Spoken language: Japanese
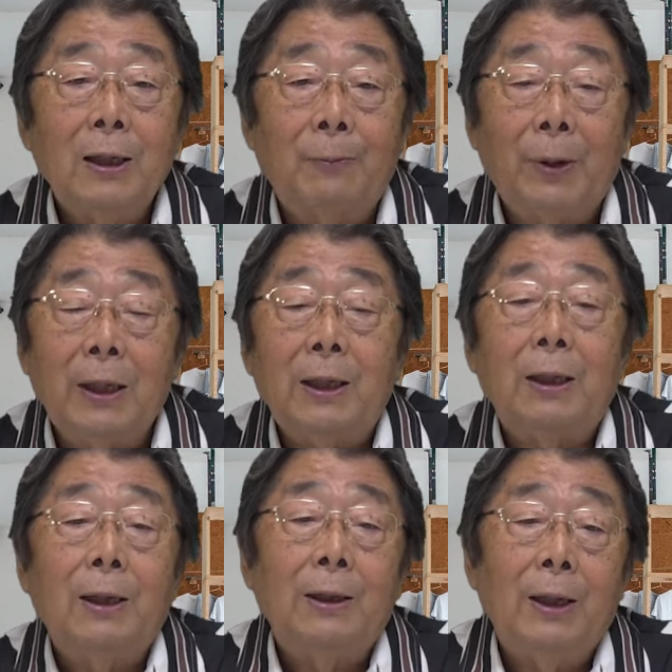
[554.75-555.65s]
やっぱ
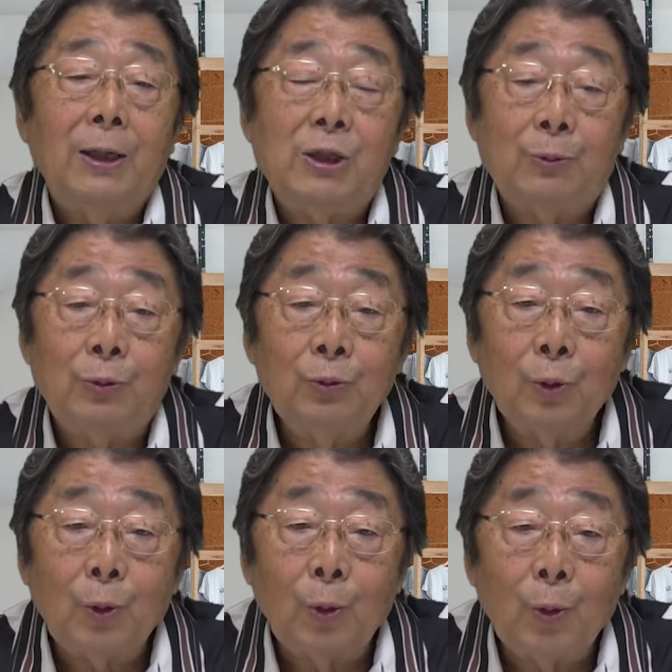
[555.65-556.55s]
り自分
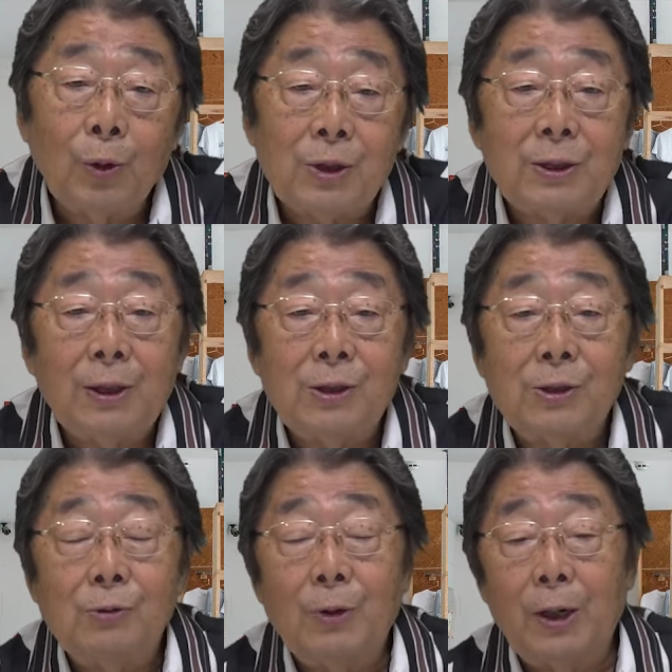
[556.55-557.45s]
のところを犠牲に
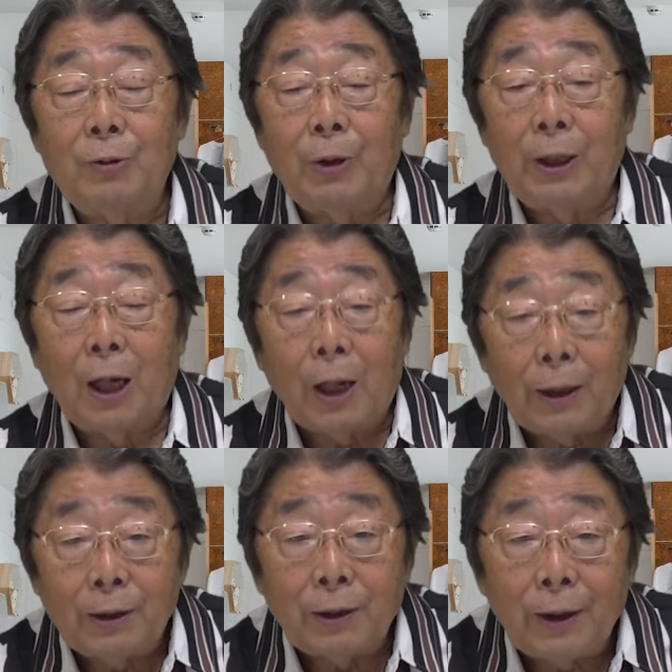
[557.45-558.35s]
するわけにはいかな
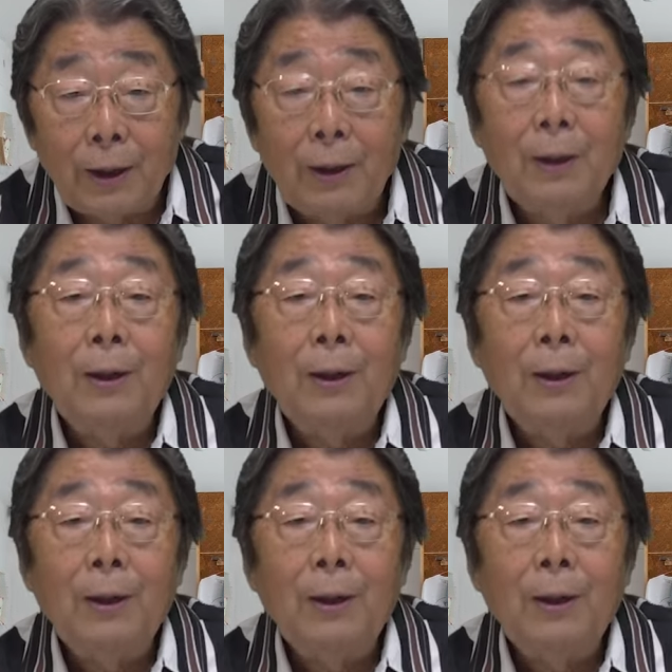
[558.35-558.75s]
いんでね、